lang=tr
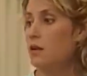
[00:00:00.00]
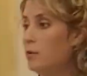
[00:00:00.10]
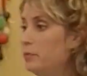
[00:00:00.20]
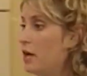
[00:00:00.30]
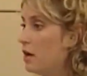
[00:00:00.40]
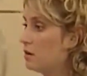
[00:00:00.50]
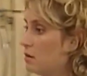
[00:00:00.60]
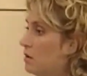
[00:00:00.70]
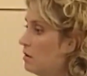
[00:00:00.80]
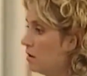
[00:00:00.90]
Abla,
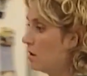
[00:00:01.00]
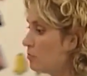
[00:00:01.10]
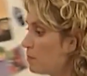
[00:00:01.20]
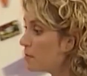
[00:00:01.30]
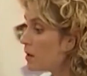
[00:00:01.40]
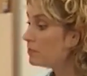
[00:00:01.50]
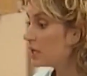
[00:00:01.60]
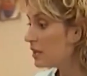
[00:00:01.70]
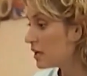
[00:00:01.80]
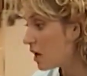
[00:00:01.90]
babam
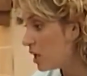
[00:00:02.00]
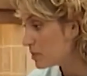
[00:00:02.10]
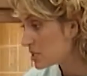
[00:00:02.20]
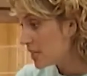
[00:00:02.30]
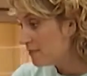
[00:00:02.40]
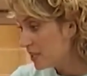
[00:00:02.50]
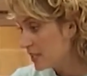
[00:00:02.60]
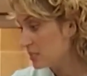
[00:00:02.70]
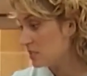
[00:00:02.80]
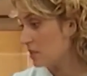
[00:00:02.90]
ablanlar kalmasın,
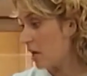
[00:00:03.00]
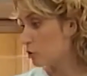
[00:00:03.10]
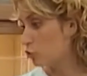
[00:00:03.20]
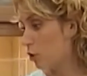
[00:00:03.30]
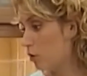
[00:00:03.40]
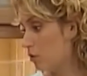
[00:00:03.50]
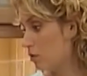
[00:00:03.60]
evlerine gitsinler diyor.